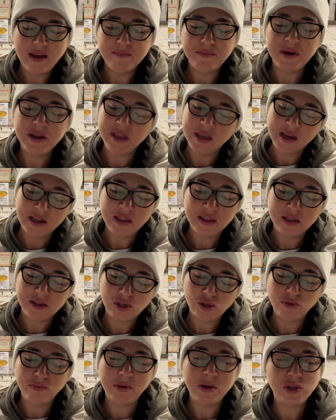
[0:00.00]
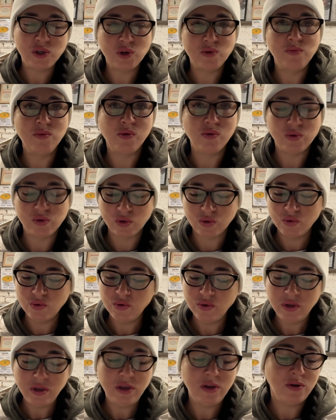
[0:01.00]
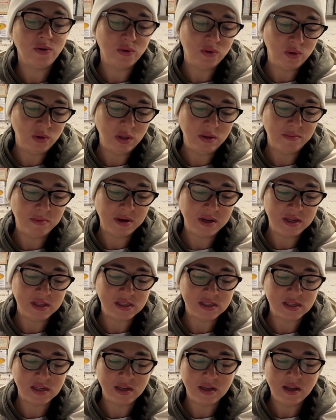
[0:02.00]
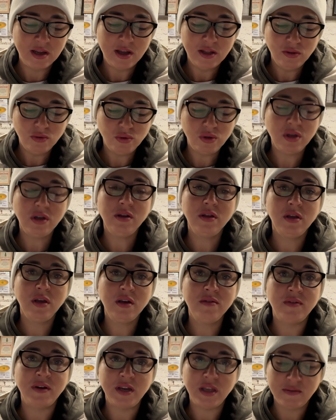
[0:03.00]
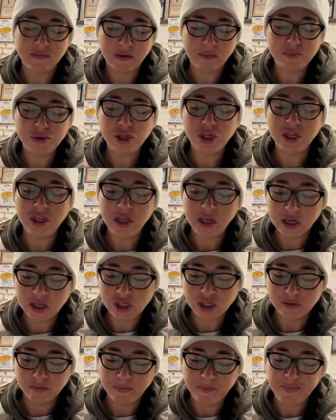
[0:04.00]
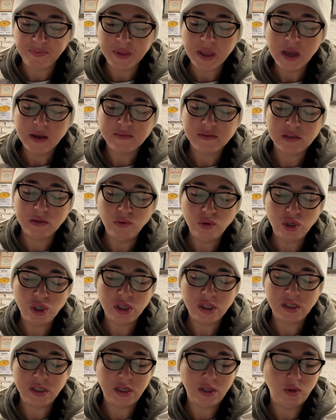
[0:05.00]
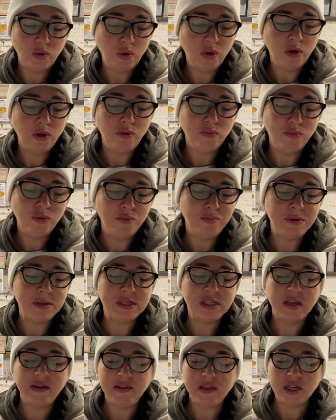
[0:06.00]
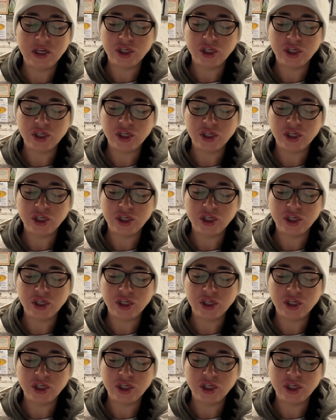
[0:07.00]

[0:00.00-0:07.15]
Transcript: Понятно, что большому куску и рот улыбается. Тут и говорить вообще не о чем. В случае с едой любой представитель